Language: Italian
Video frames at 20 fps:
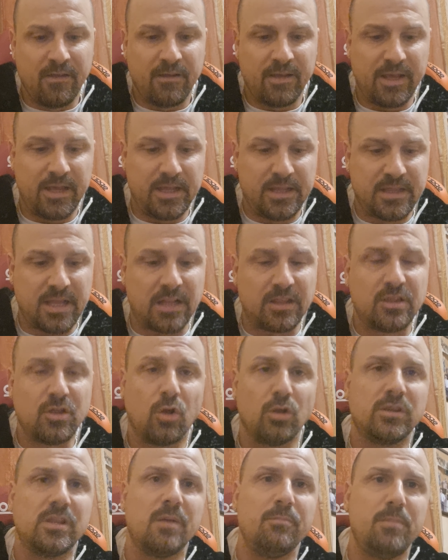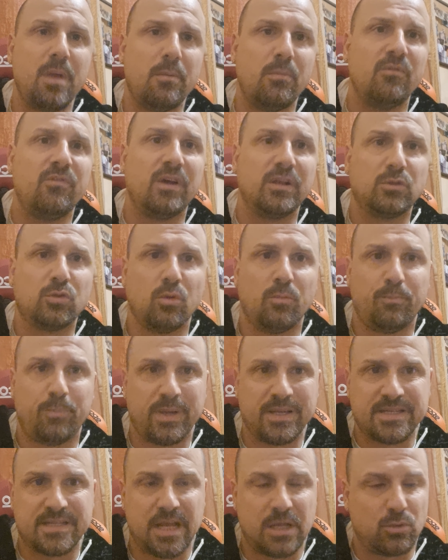eh, tante volte abbiamo fatto un
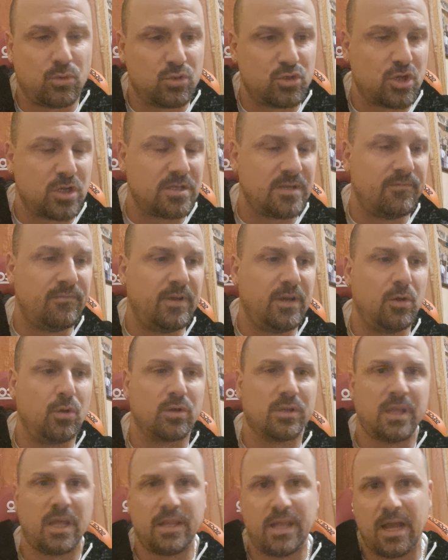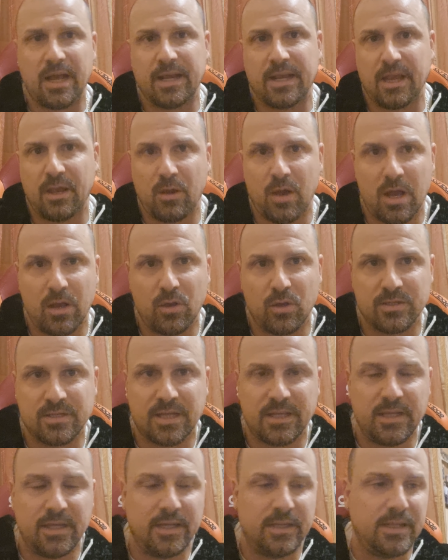passato, non so se vi ricordate anche la
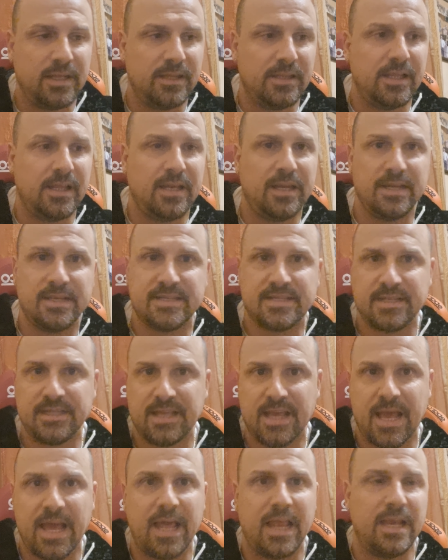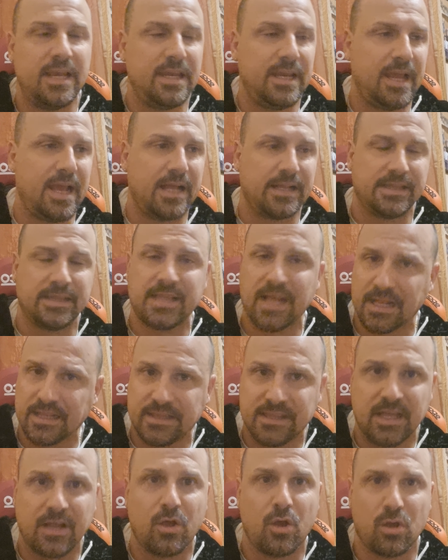cosa dei de, de Rizzitelli, a
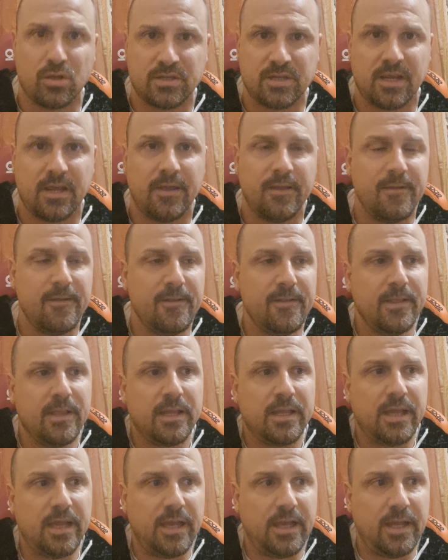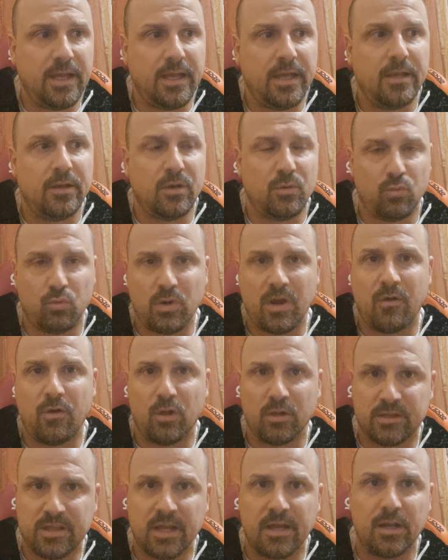tante cose, eh, una
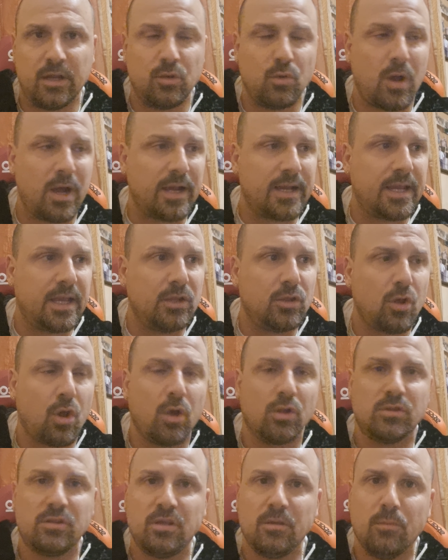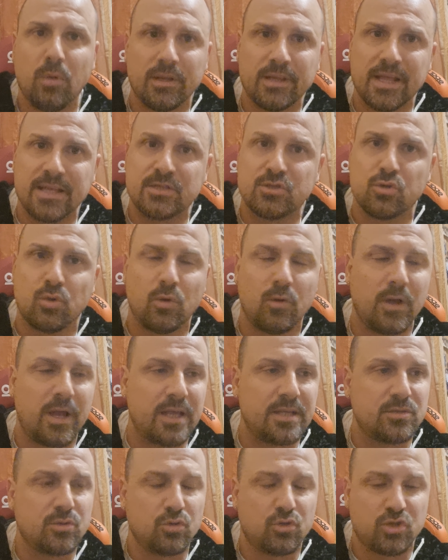volta credo anche Totti, ma adesso
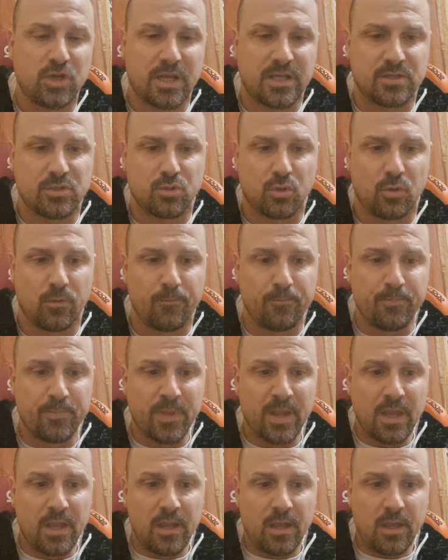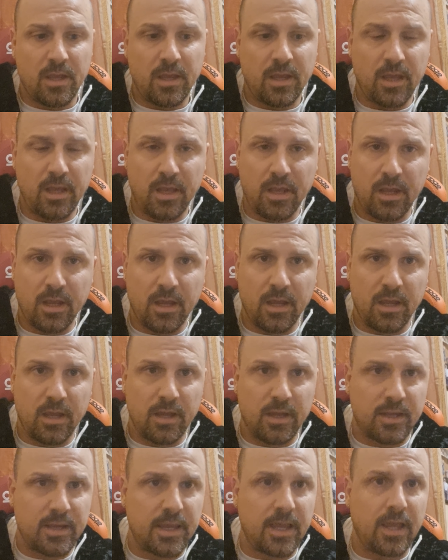è successo
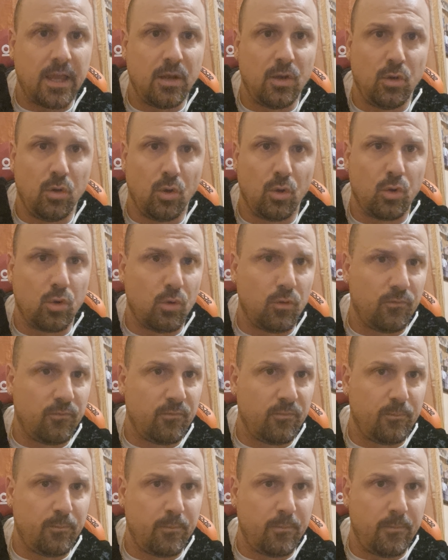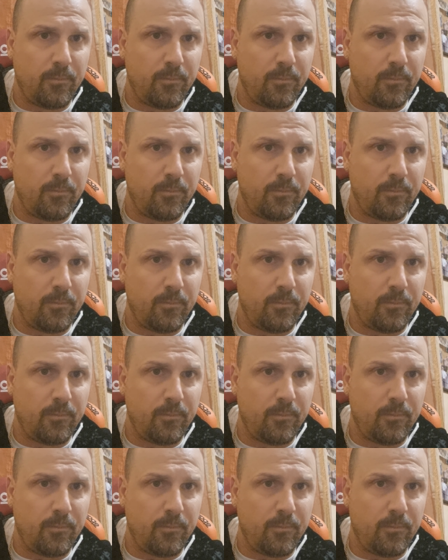eh, che loro